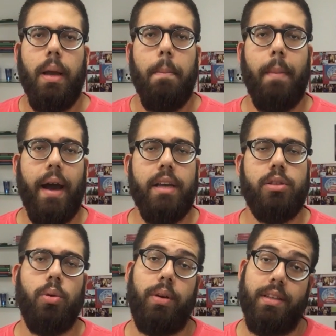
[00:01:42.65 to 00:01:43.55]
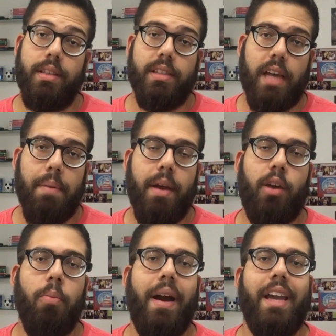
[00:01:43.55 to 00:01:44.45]
Mas o que se sabe é
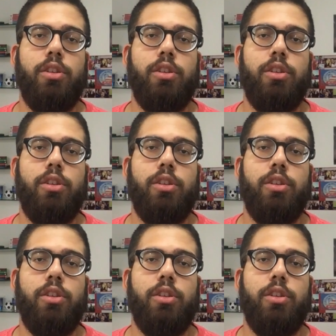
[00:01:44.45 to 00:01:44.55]
que o Bahia